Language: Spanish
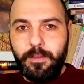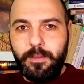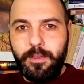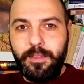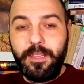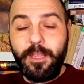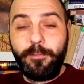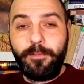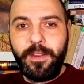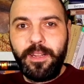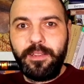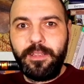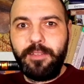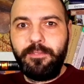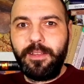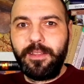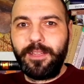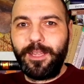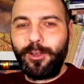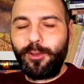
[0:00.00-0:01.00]
en
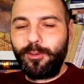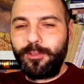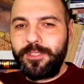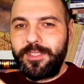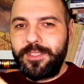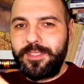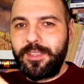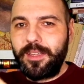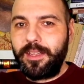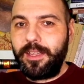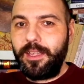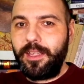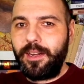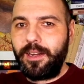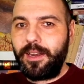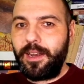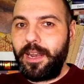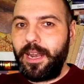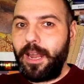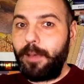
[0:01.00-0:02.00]
definitiva de
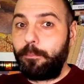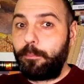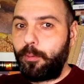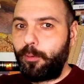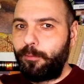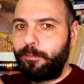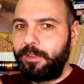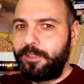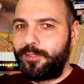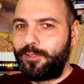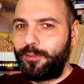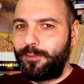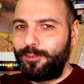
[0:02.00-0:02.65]
conseguir la aprobación